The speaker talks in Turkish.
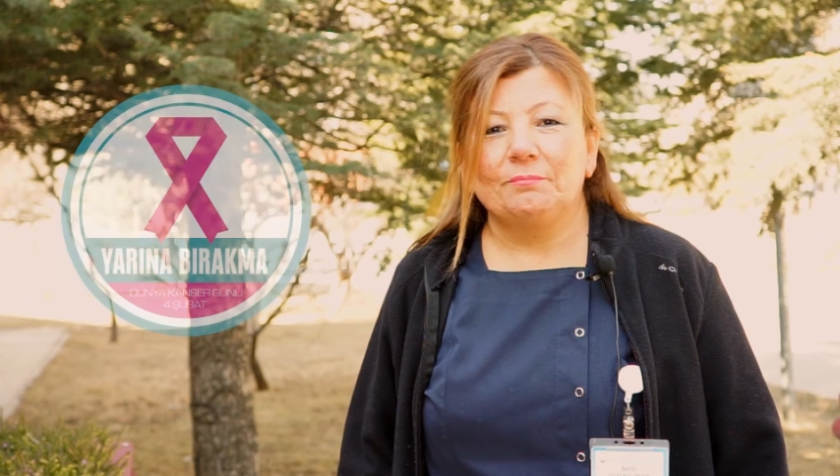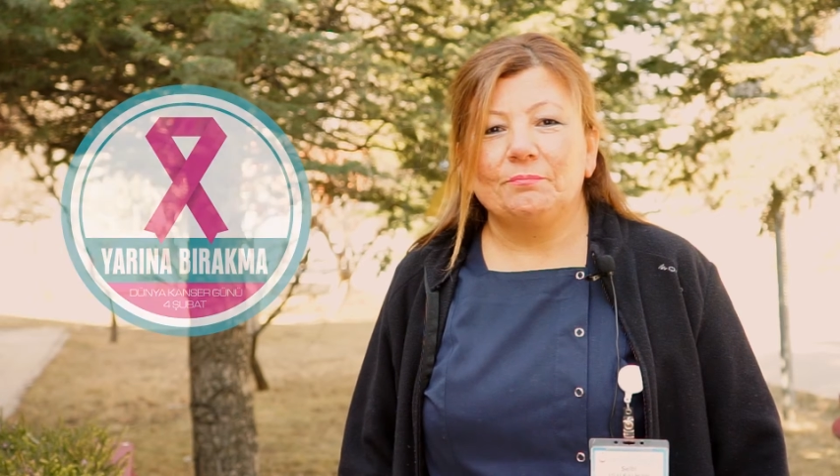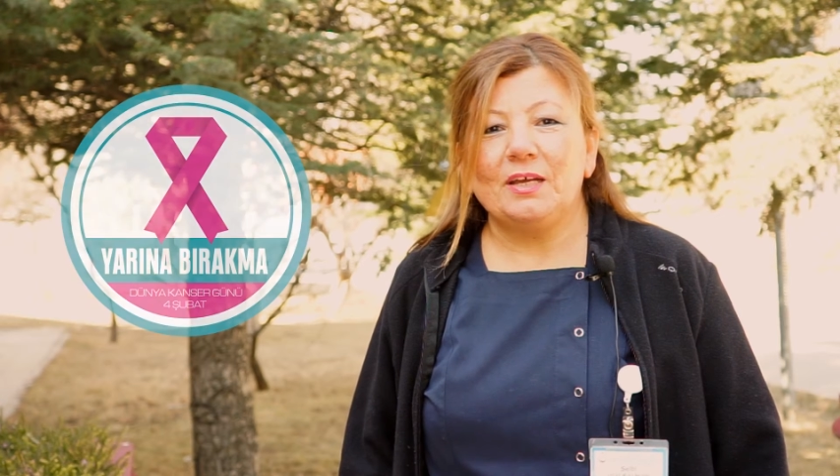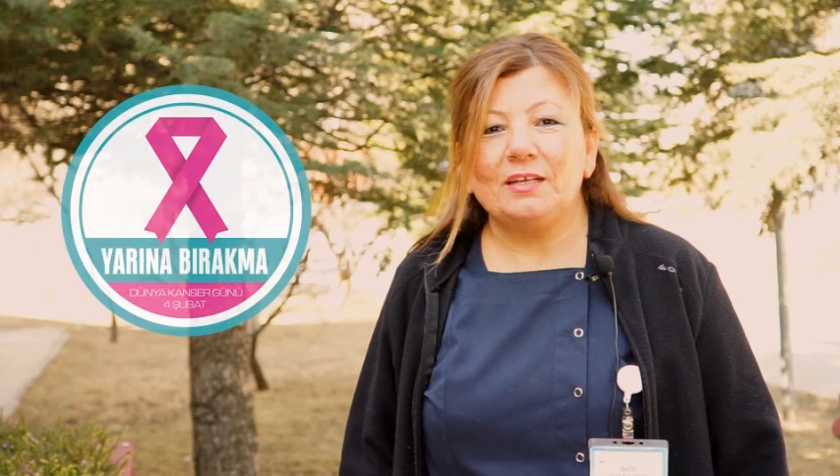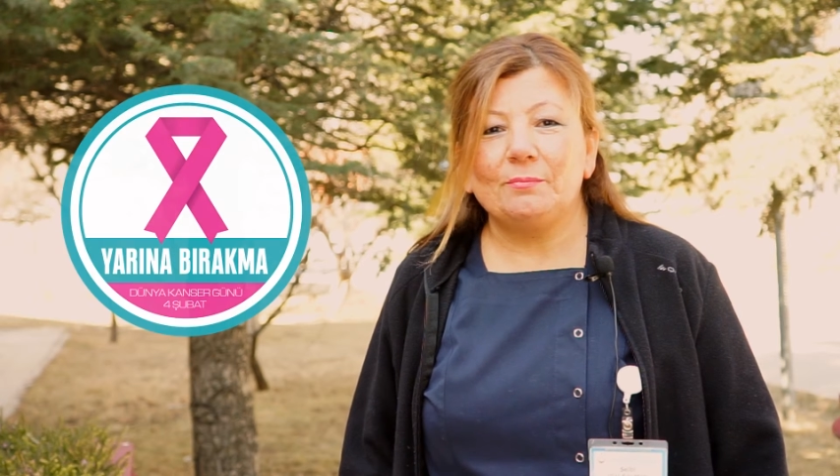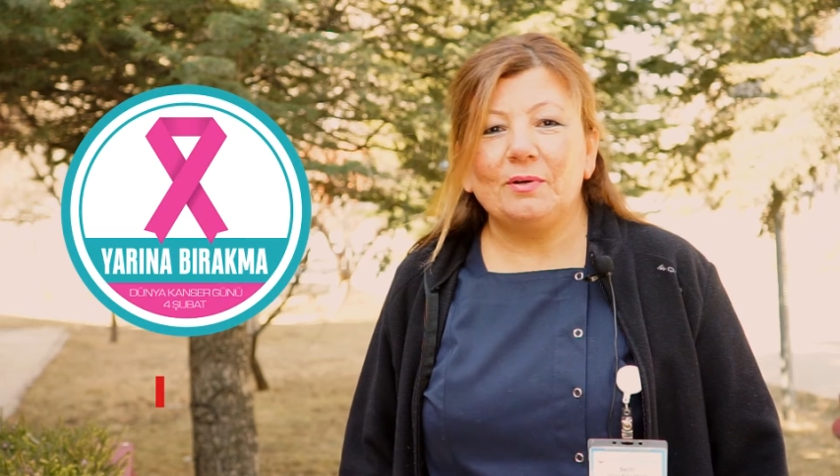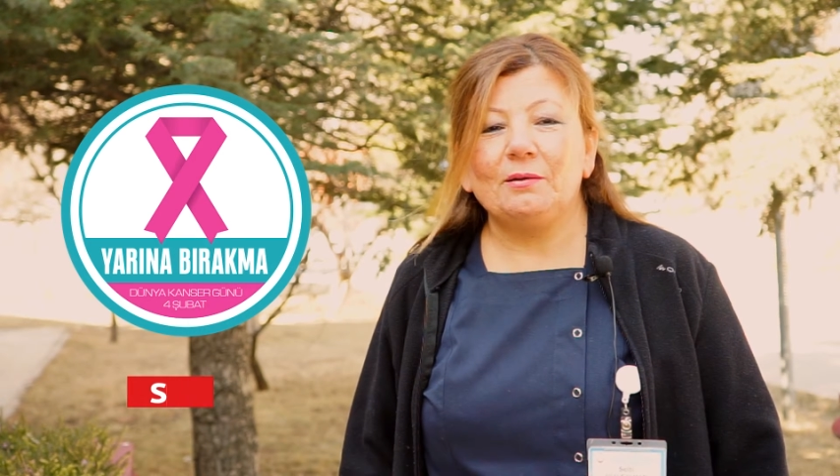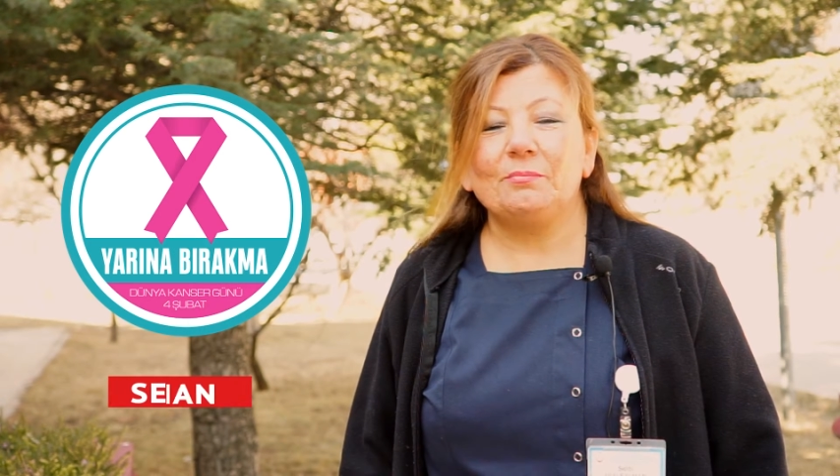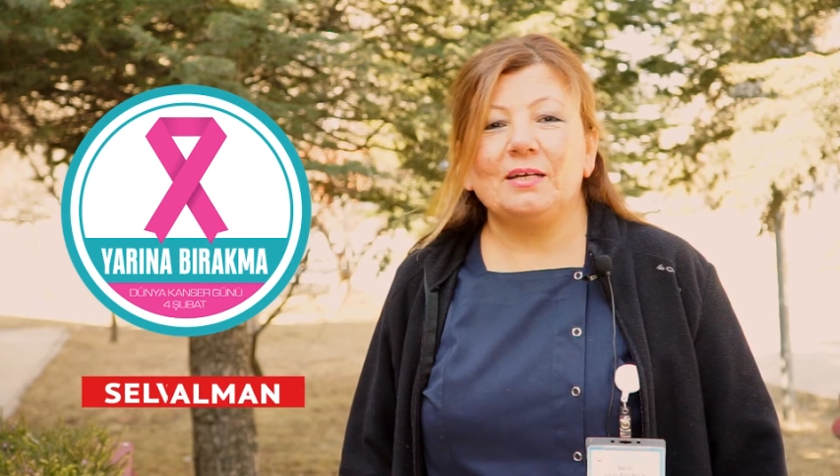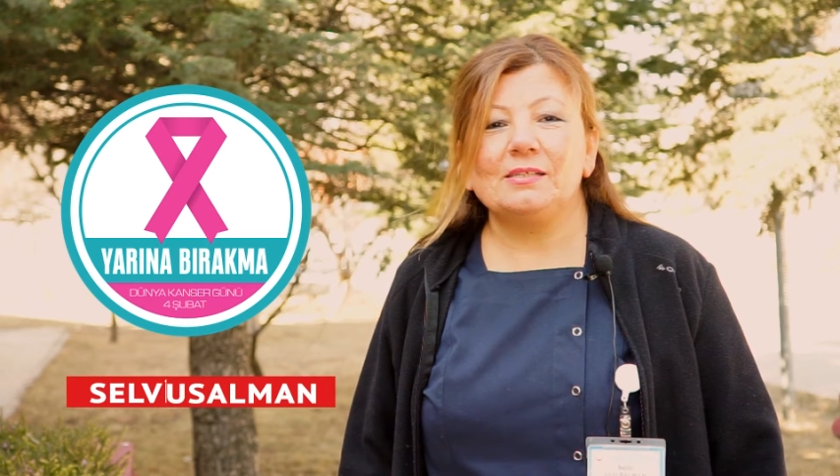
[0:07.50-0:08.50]

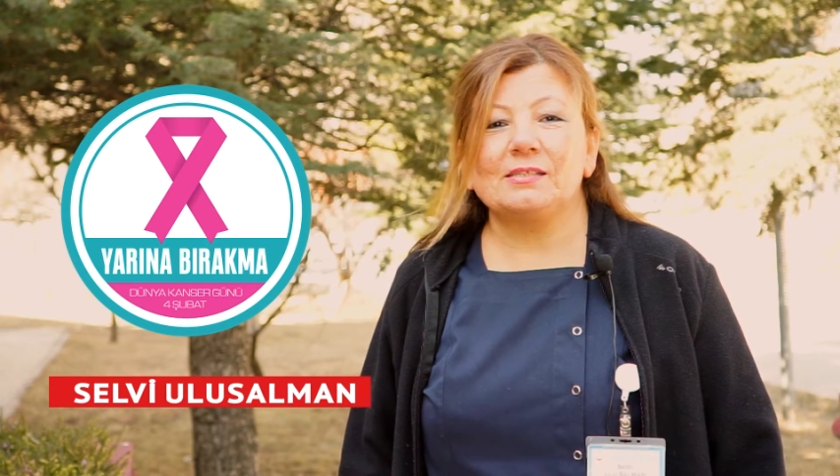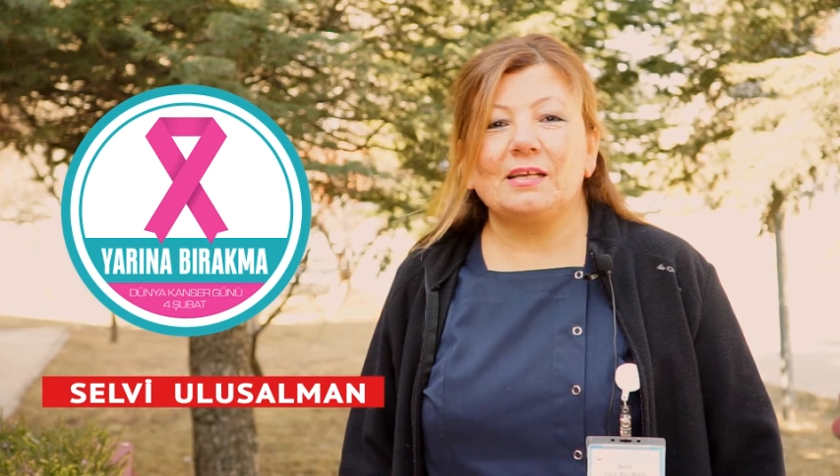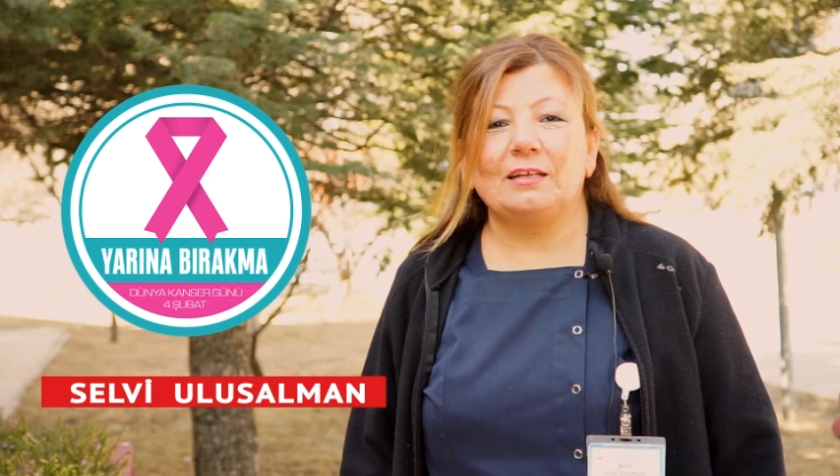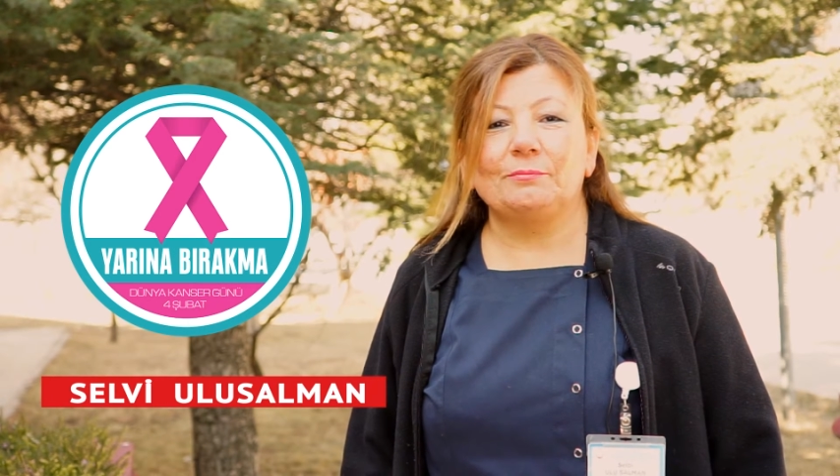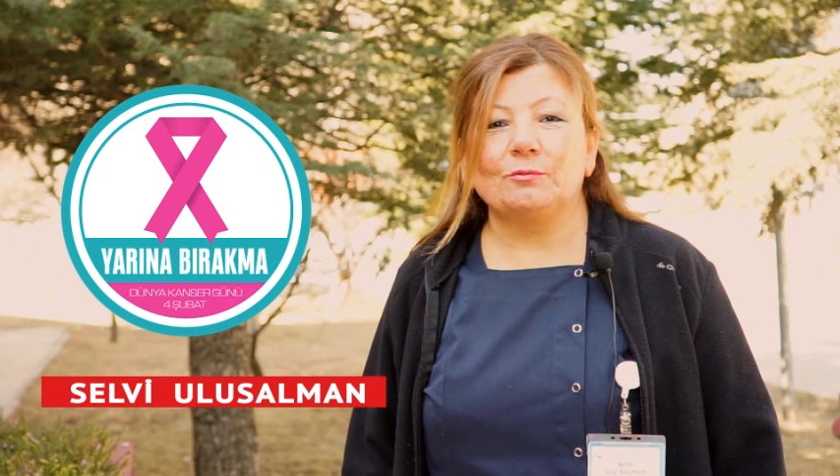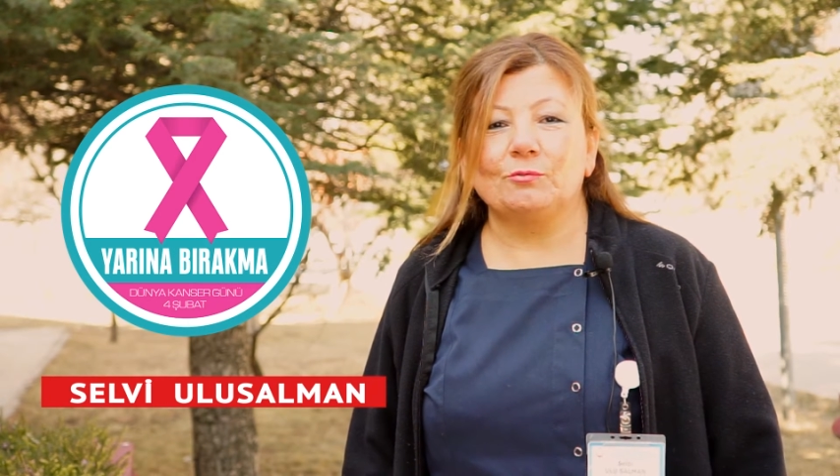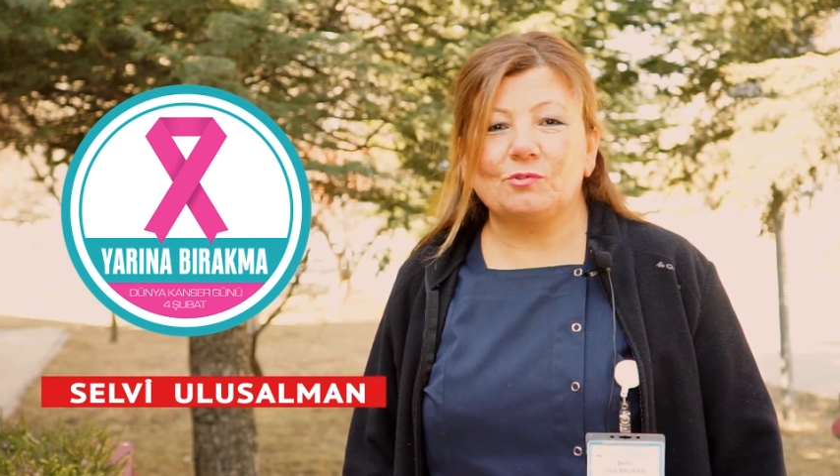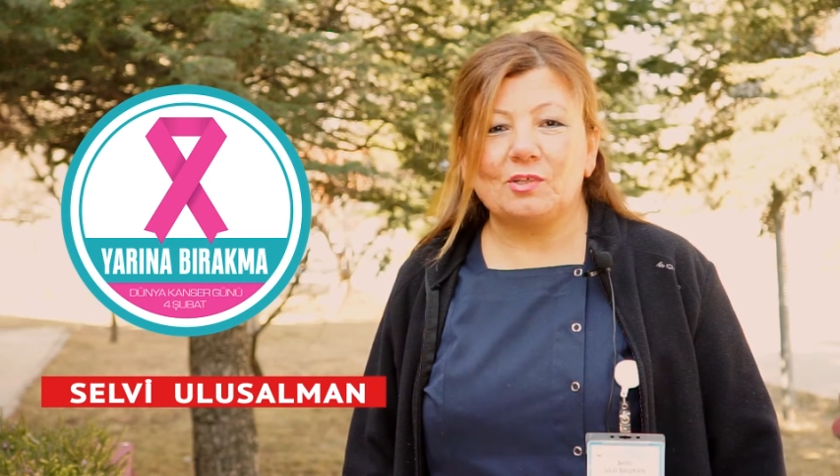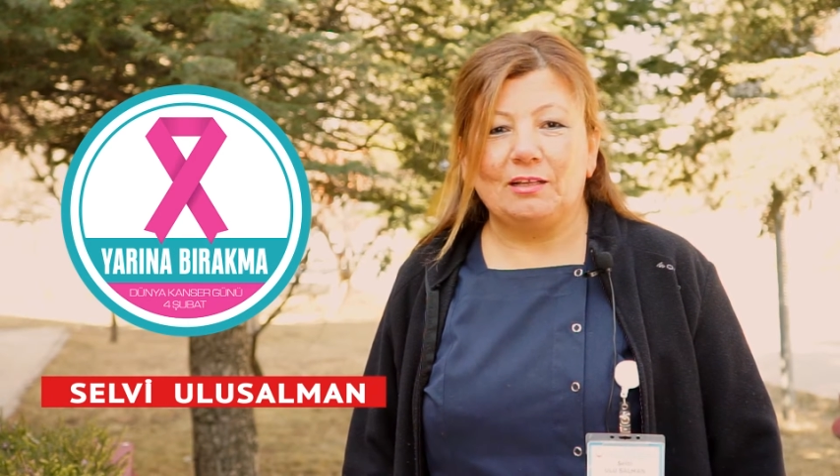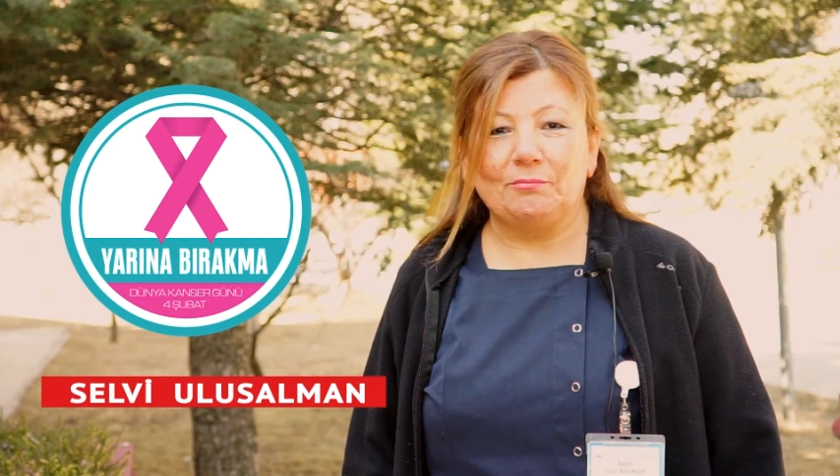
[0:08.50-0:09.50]
Merhaba ben Selvi
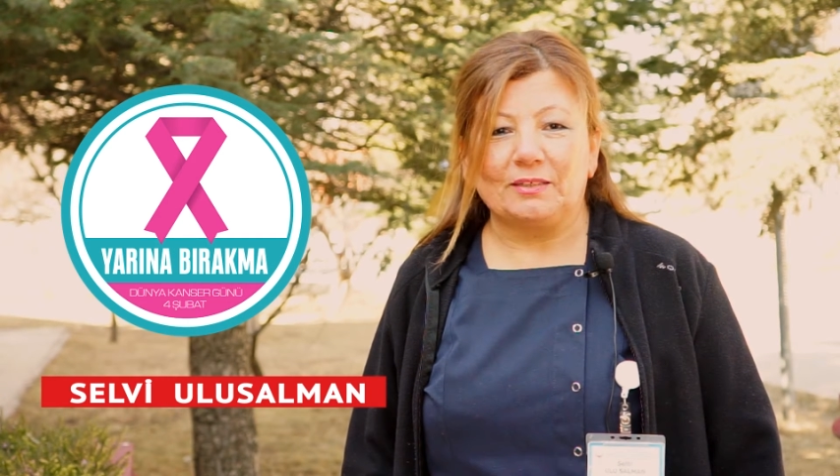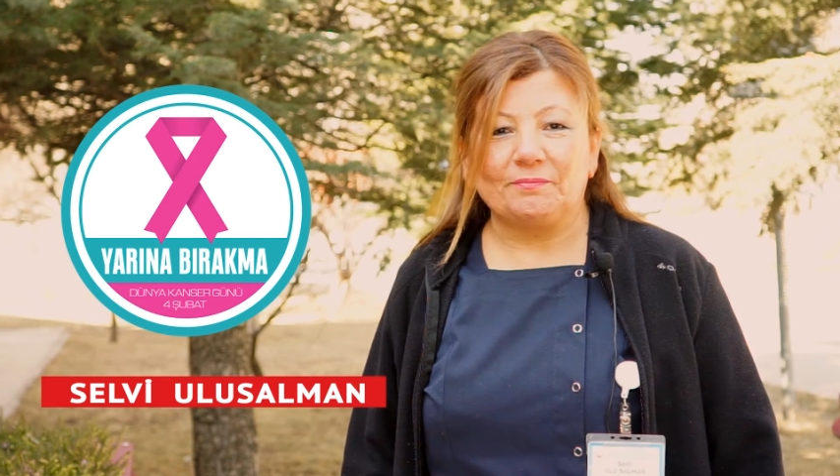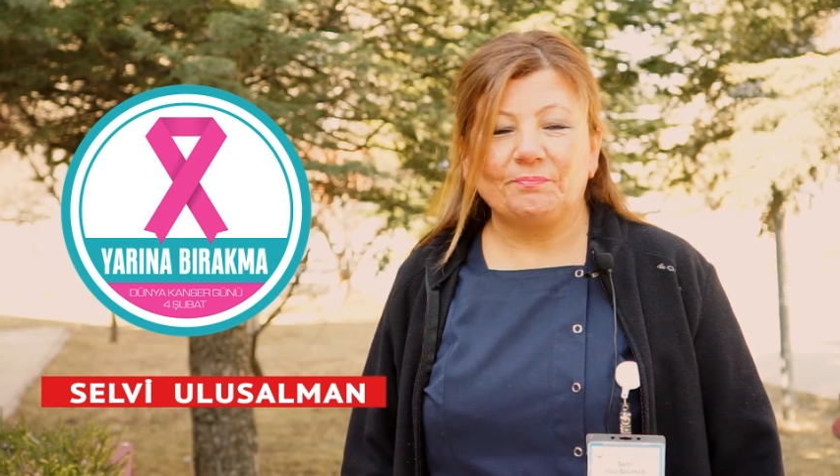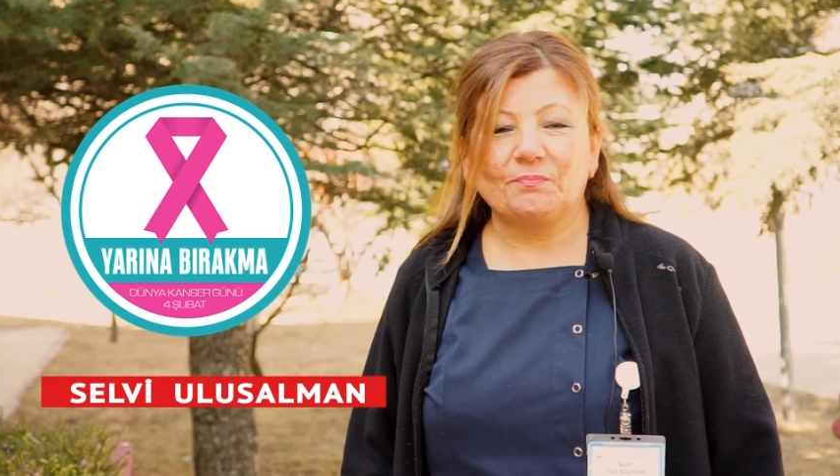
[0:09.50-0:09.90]
Ulusalman.